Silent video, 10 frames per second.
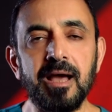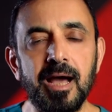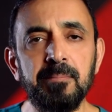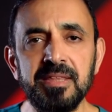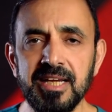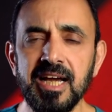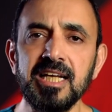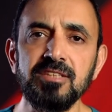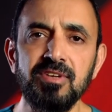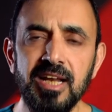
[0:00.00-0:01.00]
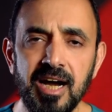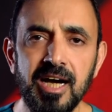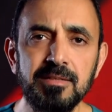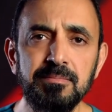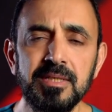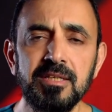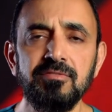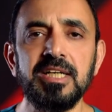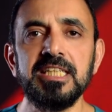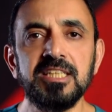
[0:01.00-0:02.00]
أما إذا كانت في الحالب
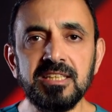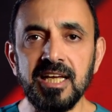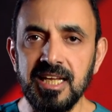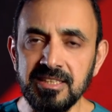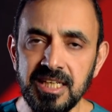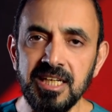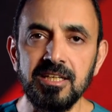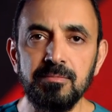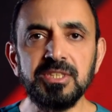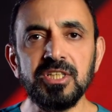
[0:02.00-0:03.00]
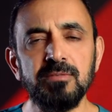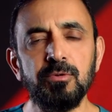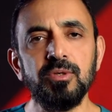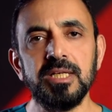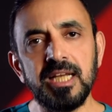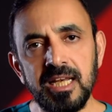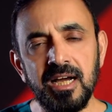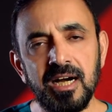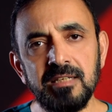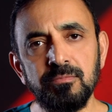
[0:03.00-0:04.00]
فهني ندخل عن طريق المجرى البولي الى
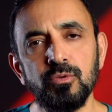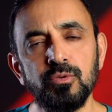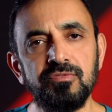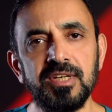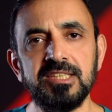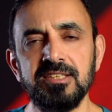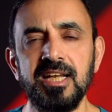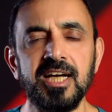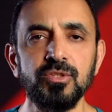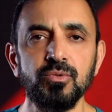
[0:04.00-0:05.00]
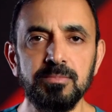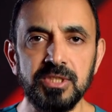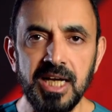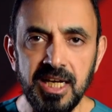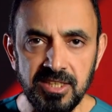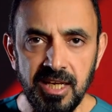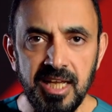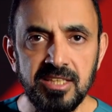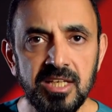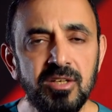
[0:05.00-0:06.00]
الحالب ونفتت الحصوه بجهاز
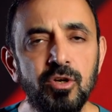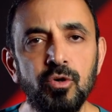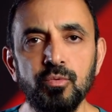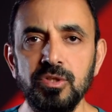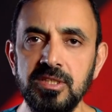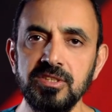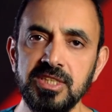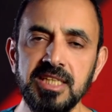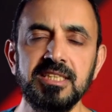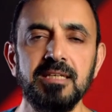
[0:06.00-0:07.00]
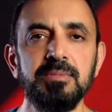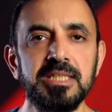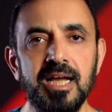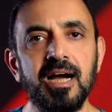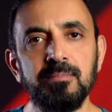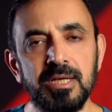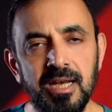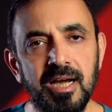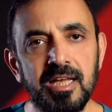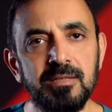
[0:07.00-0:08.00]
الليزر ونحط شيء نسميه دعامه
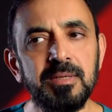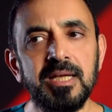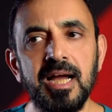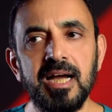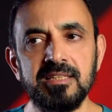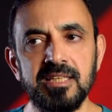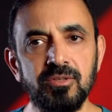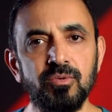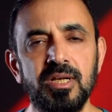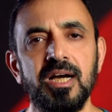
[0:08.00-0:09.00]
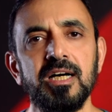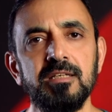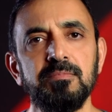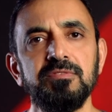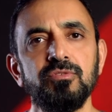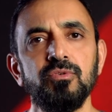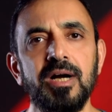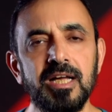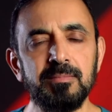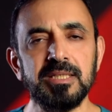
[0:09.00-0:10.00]
للحالب حتى يكون الحالب مفتوح
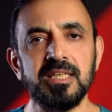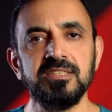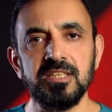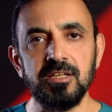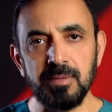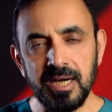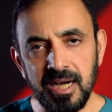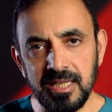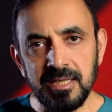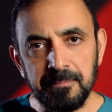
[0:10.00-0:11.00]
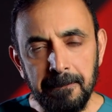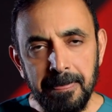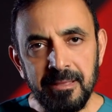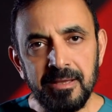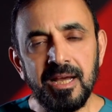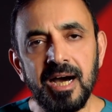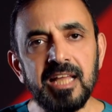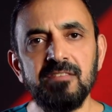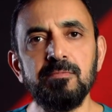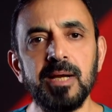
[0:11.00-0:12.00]
على ما تنزل البقايا.
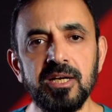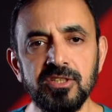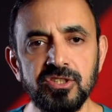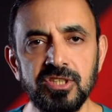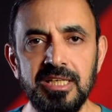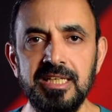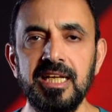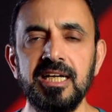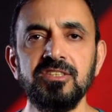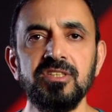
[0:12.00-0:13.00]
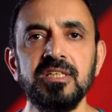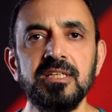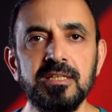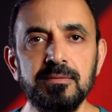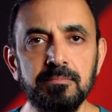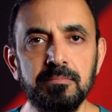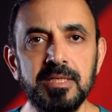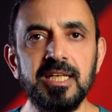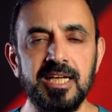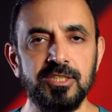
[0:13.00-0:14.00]
هذا فيما يخص العلاج
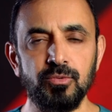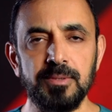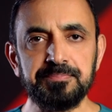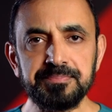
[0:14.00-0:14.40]
للحصوه.